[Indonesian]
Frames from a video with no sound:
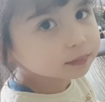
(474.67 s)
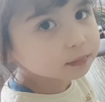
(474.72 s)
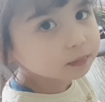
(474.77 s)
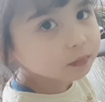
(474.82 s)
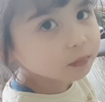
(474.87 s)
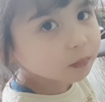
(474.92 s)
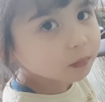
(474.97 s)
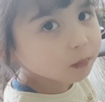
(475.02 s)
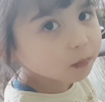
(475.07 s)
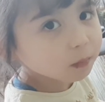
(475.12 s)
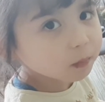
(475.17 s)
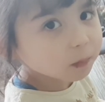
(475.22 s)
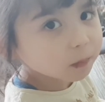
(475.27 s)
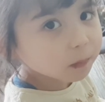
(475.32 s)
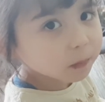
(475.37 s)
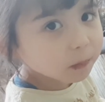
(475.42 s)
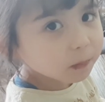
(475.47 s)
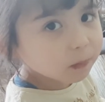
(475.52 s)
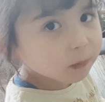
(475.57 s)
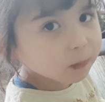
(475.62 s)
It's good?
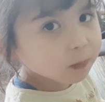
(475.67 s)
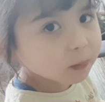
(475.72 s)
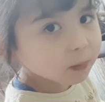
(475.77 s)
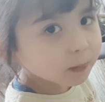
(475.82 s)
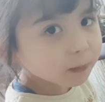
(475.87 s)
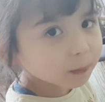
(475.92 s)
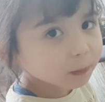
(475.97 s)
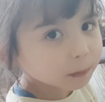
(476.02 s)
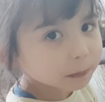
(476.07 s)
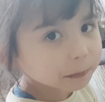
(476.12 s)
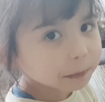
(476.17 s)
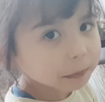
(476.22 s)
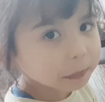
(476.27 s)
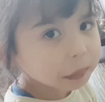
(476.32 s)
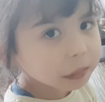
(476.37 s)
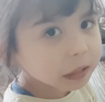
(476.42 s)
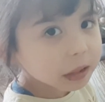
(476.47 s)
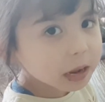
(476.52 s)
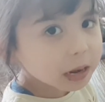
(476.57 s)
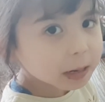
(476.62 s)
Yummy
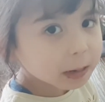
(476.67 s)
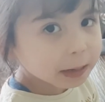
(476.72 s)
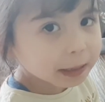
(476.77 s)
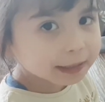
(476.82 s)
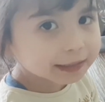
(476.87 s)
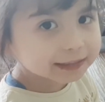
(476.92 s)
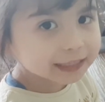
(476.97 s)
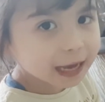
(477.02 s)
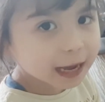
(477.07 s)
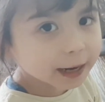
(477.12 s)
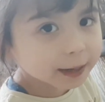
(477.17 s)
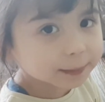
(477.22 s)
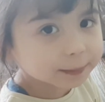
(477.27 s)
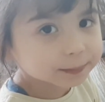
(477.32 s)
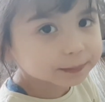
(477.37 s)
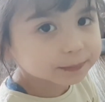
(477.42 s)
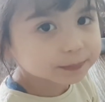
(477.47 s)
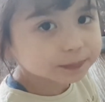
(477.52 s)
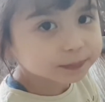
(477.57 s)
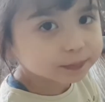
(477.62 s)
or no? Yes.
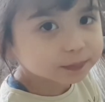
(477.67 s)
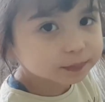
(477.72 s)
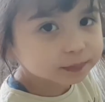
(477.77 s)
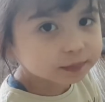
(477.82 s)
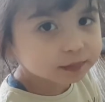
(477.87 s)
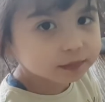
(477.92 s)
Yeah?